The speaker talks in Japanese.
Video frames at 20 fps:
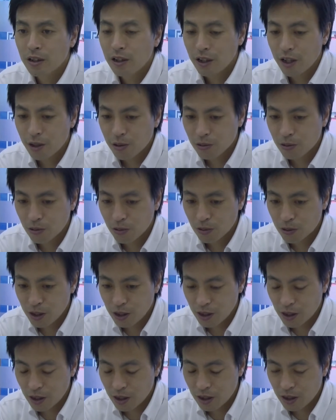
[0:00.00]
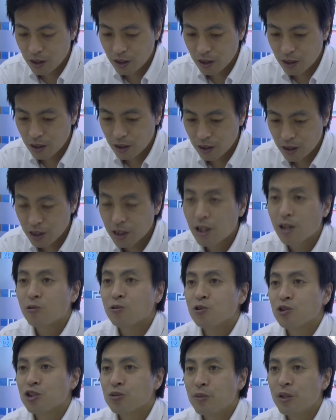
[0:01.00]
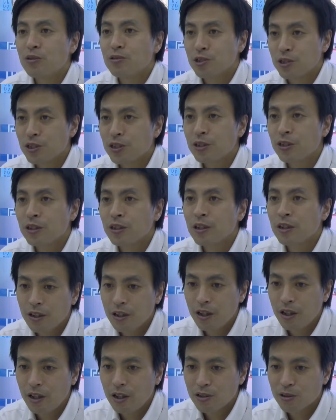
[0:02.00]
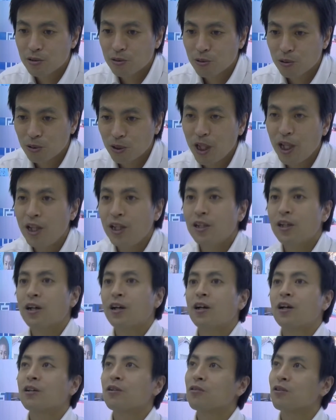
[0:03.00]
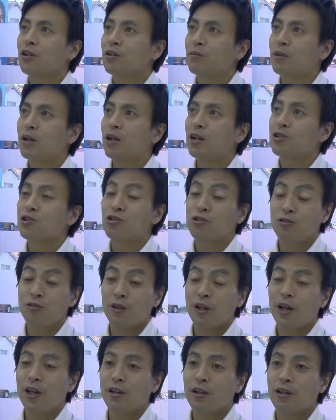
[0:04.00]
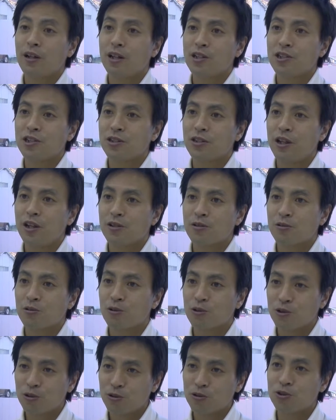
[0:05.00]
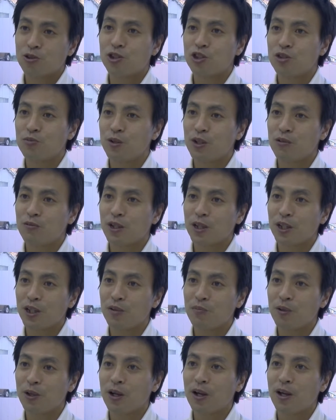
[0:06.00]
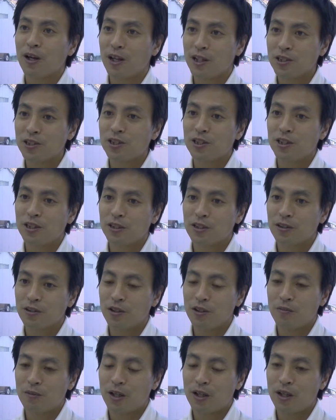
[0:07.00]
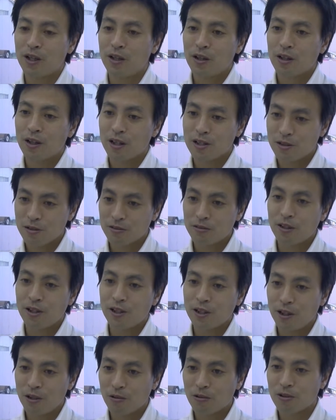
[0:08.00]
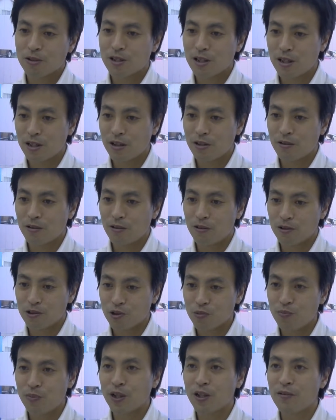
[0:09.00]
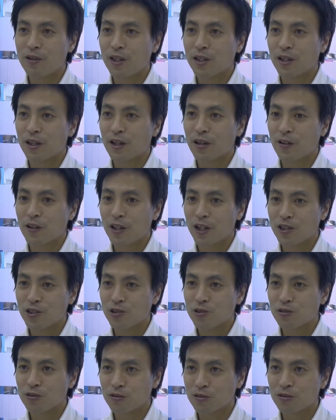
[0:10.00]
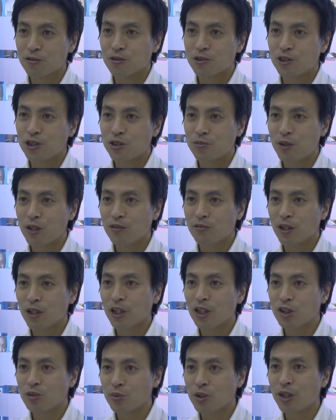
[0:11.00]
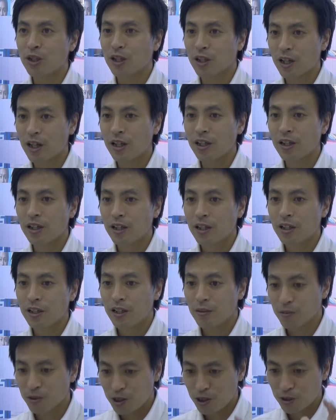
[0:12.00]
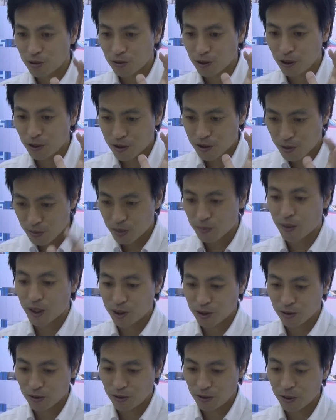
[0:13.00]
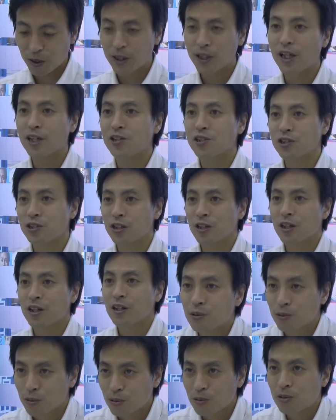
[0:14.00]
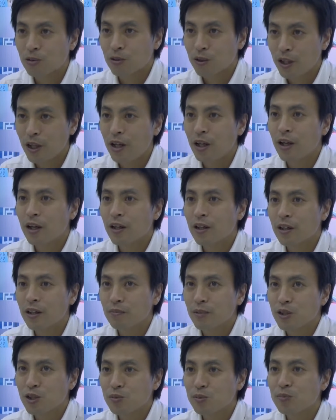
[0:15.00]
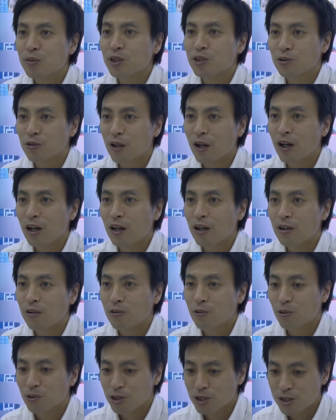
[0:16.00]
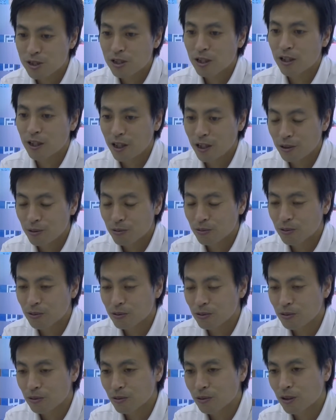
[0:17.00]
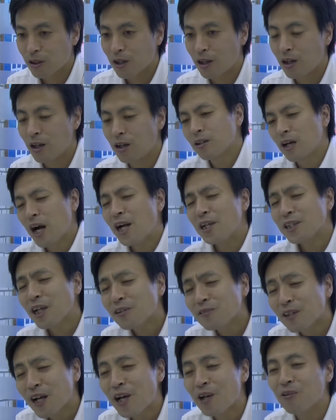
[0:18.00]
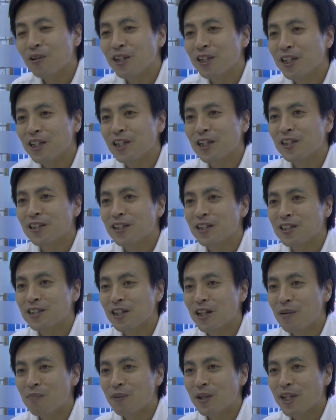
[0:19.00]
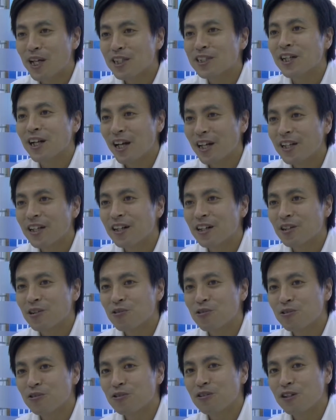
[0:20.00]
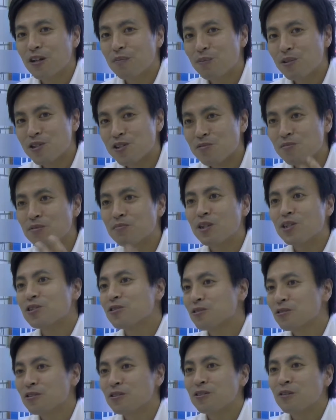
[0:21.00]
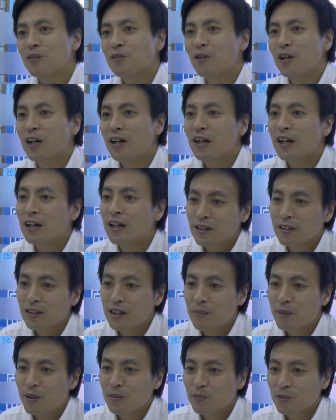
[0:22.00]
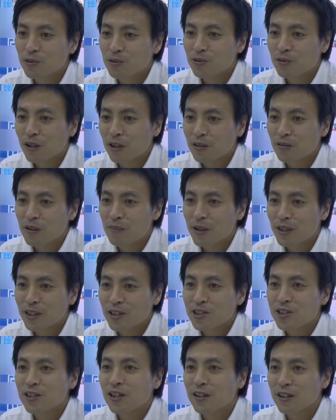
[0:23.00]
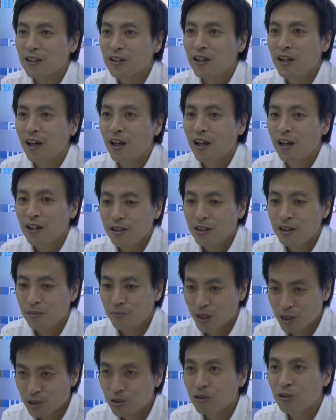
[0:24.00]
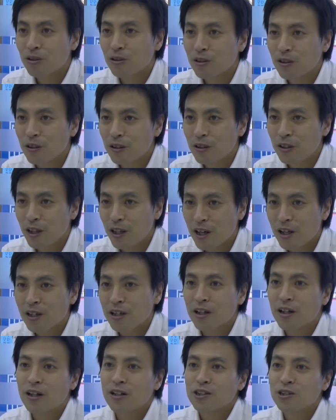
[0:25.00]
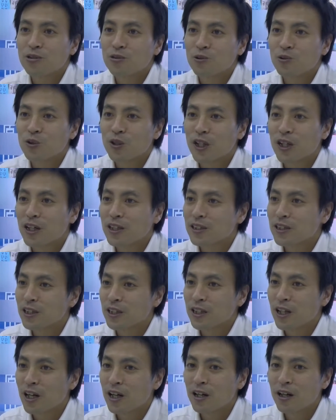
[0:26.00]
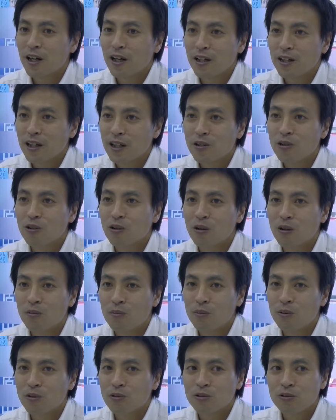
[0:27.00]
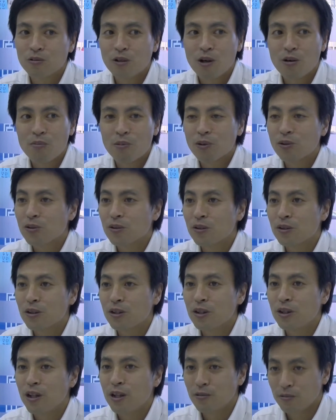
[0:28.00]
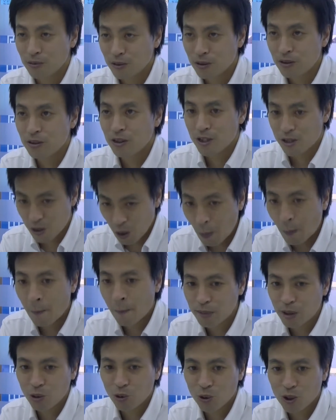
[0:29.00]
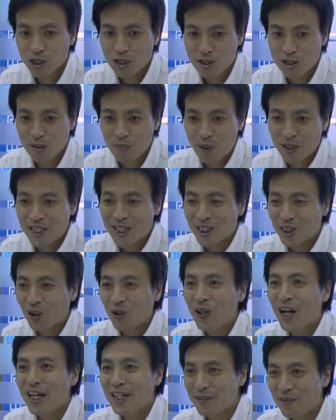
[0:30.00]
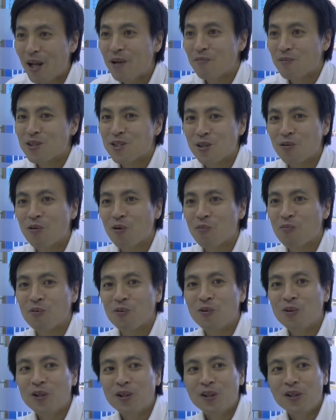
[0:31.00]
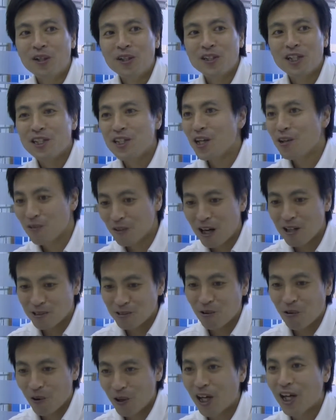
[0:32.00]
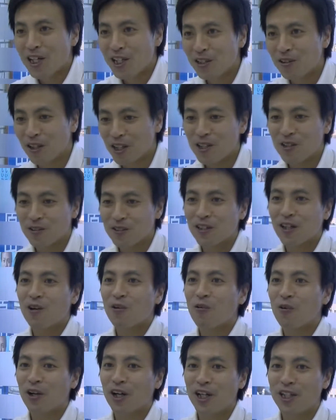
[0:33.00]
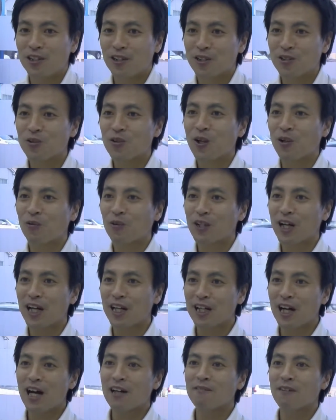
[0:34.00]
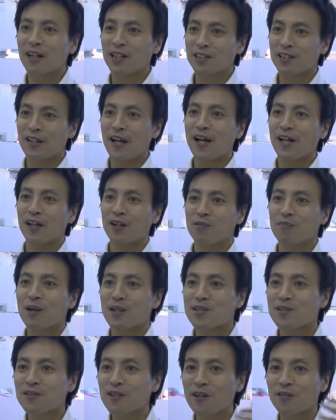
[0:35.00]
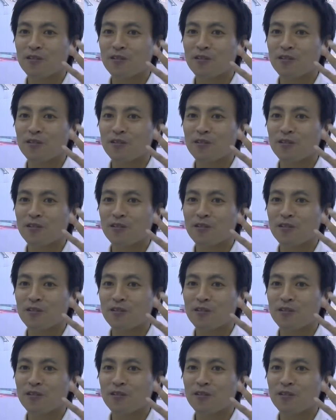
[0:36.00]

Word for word: で結構大きな金額を占めるしでその固定費だから例えば収入が減ったりしてそこをギュッと縮めるわけにもいかないし例えば家族がいてお子さんの出費が増えたからって家賃をぐっと縮めるわけにもいかないでも非常に住む場所っていうのは大事なところでまあ、住む場所がこう落ち着かないところとか帰りたくないような家だったりしたらやっぱり嫌じゃないだから極力やっぱり住む場所っていうのは食べるものとかとはまた違っていい場所でなきゃ人の豊かさにならないなと僕は思ってるんですよ。まあ、と言いつつ別にそんなにね別に俺もじゃあ家の家具これがいいとか広さがこれがいいとかそんなにこだわりがあるわけじゃないけどまあ少